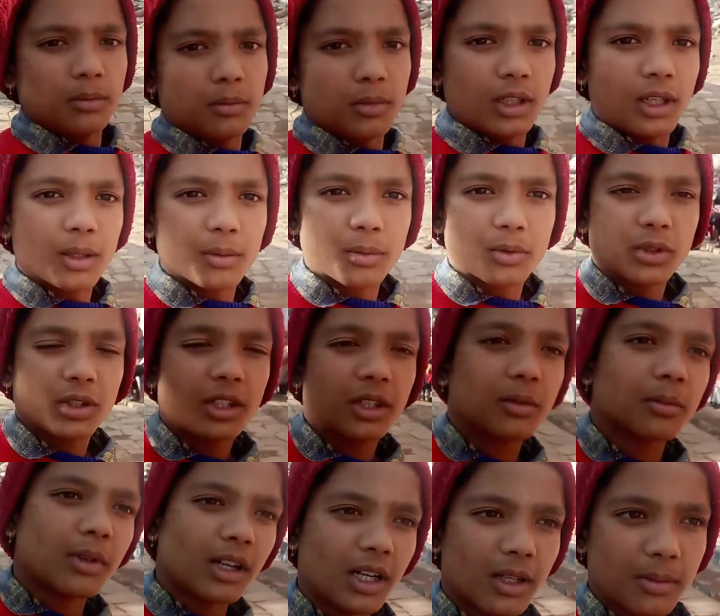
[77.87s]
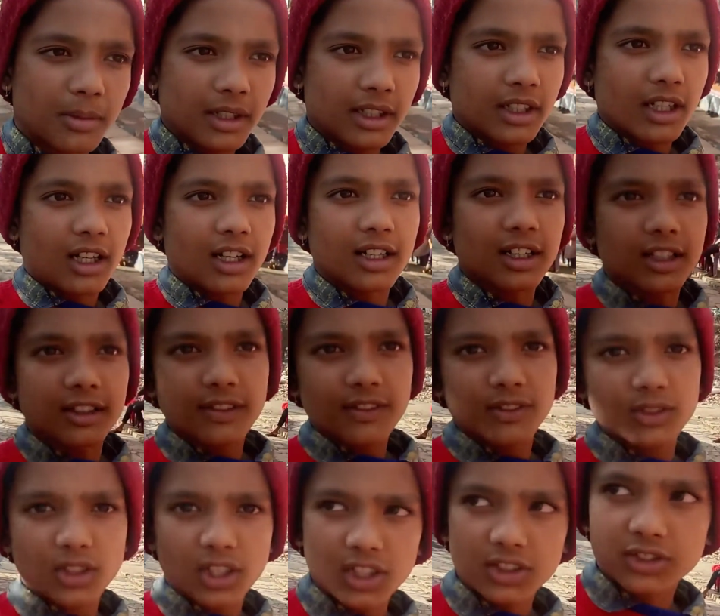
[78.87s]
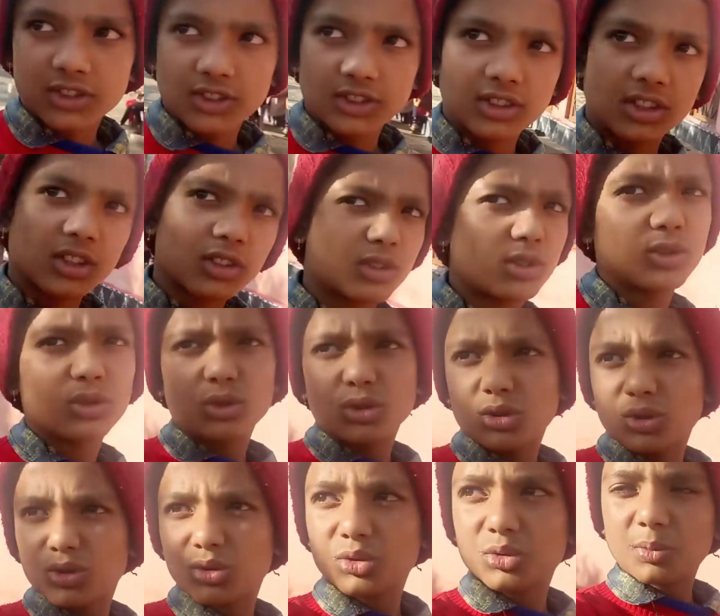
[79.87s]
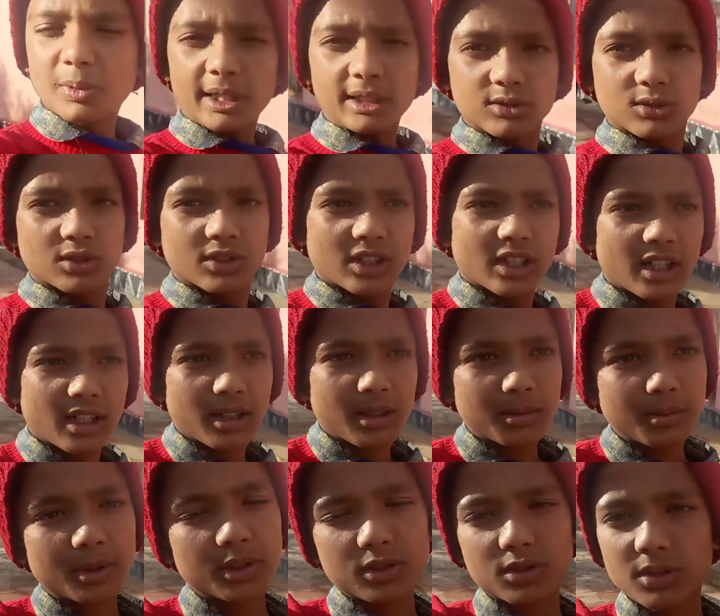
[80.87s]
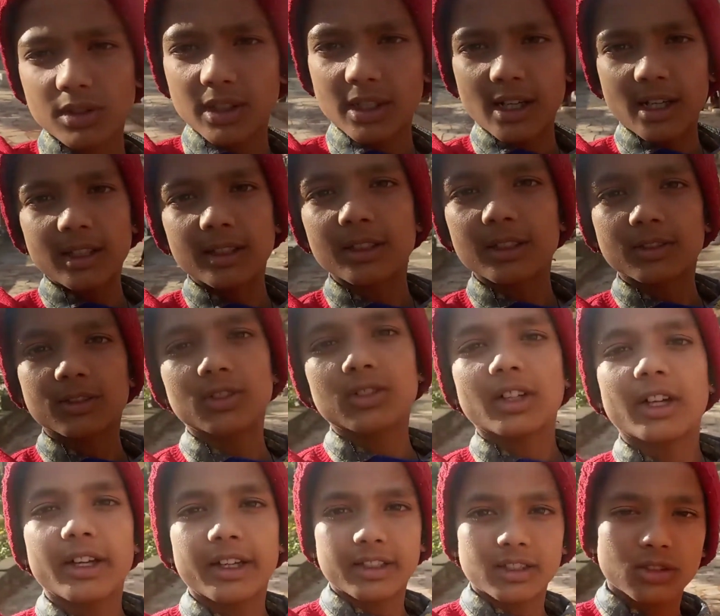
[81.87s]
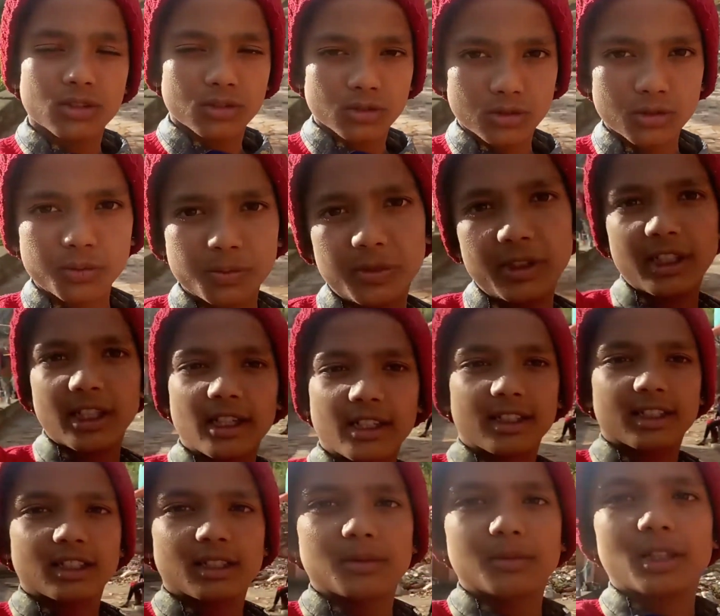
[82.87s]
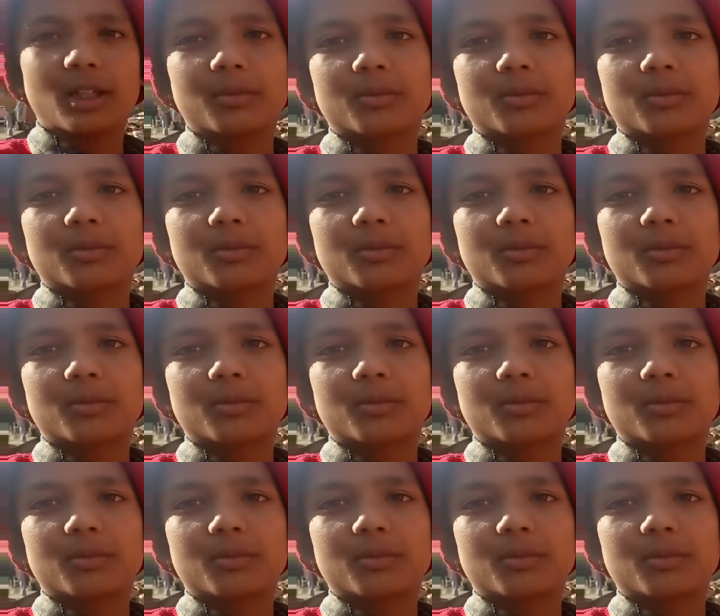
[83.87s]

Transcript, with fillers: मैं आपको एक बार भाई आगे को भी दिखाता हूँ इधर को तो धूप आ चुकी है बट जो है आगे को गए धूप नहीं आ रखी है मैं